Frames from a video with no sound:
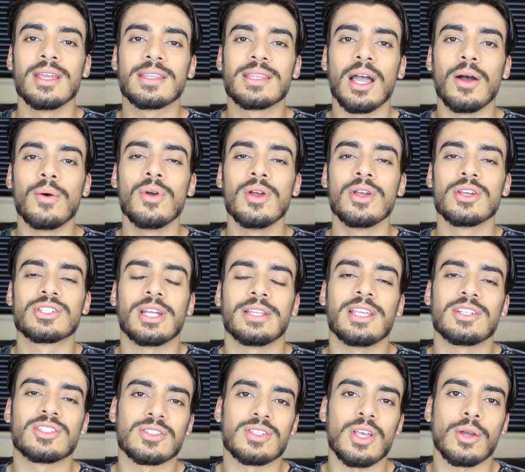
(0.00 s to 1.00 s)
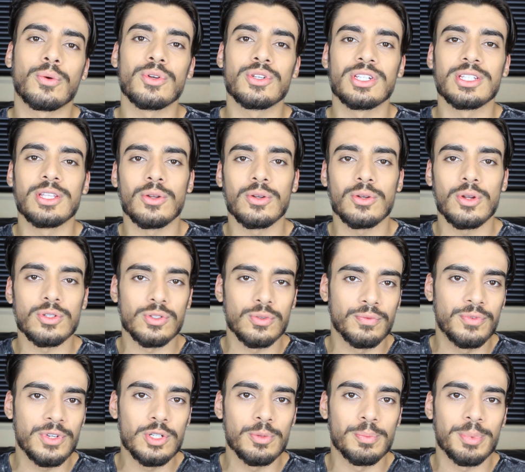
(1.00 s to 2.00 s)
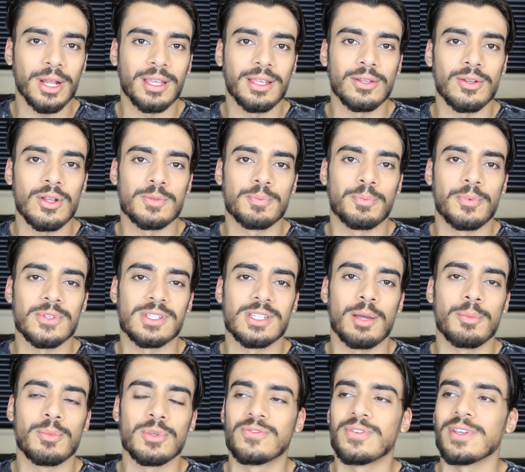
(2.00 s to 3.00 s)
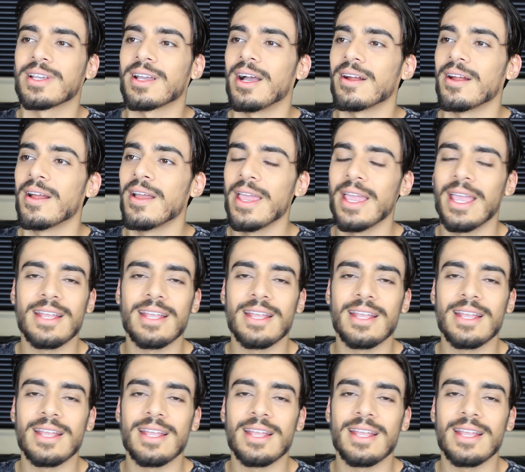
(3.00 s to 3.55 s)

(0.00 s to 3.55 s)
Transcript: Então, já deixa sua curtida no nosso vídeo para que nós possamos ficar